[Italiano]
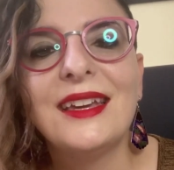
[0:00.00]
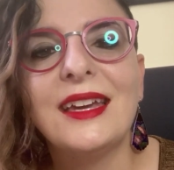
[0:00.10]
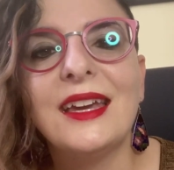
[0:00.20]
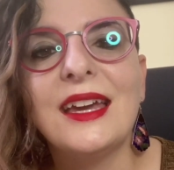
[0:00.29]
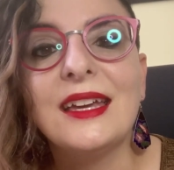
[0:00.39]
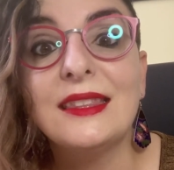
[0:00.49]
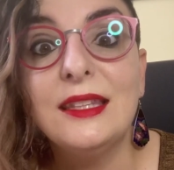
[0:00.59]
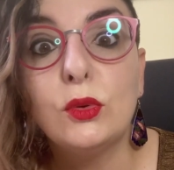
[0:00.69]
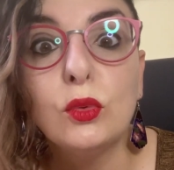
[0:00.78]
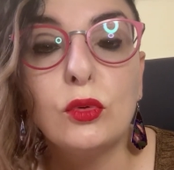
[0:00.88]
eh,
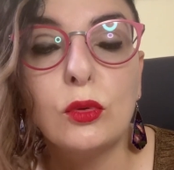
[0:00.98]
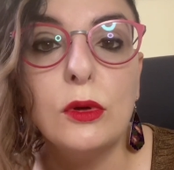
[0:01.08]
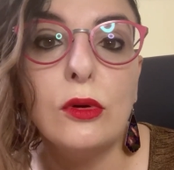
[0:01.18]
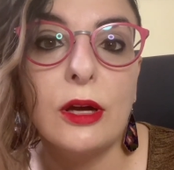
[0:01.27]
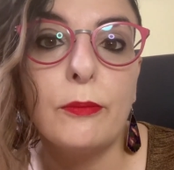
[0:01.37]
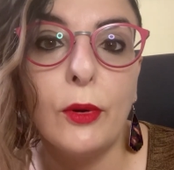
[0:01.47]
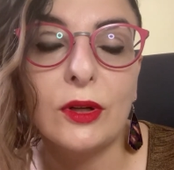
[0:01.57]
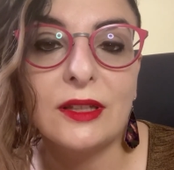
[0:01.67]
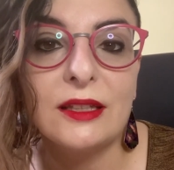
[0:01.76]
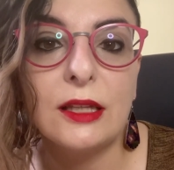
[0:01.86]
di tutto quello che
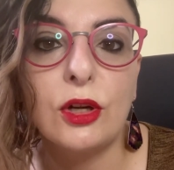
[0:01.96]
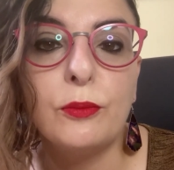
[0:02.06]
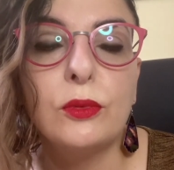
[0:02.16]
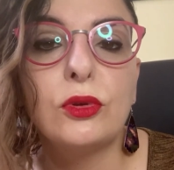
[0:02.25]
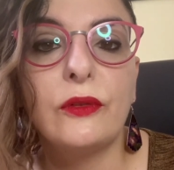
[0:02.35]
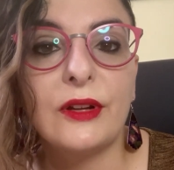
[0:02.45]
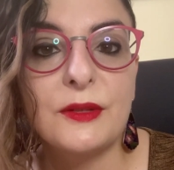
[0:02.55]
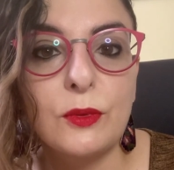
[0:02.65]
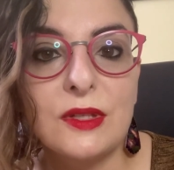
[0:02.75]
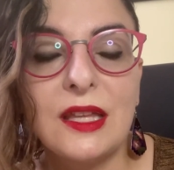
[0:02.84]
porta dietro appunto far
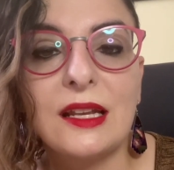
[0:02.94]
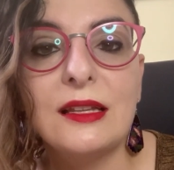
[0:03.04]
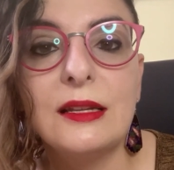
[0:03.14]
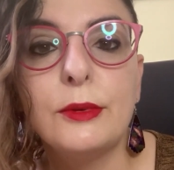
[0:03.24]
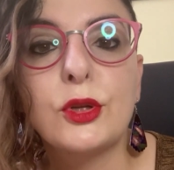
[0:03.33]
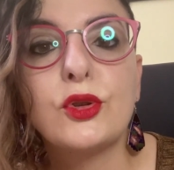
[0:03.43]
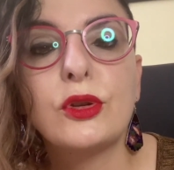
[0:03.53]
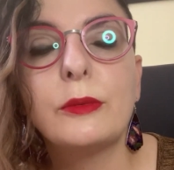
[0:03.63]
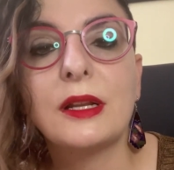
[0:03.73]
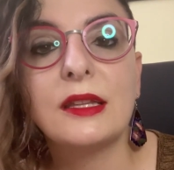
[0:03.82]
spostare delle
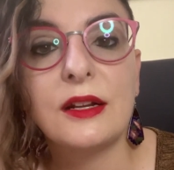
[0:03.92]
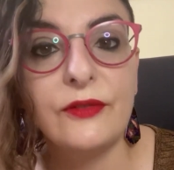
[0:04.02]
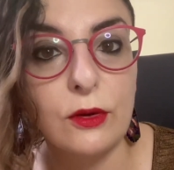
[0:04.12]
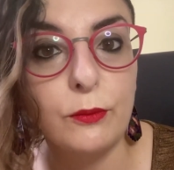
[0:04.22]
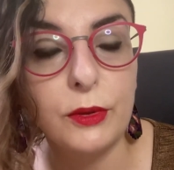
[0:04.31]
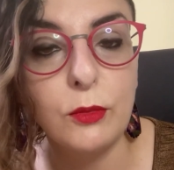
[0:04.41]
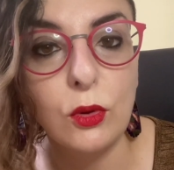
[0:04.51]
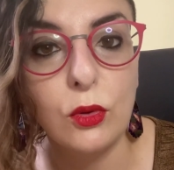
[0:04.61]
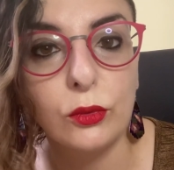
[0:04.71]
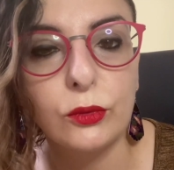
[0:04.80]
persone per andare a fare un primo
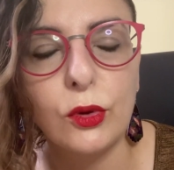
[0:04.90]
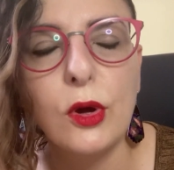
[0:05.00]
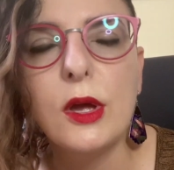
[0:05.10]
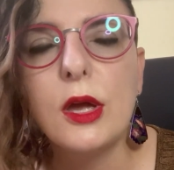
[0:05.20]
incontro.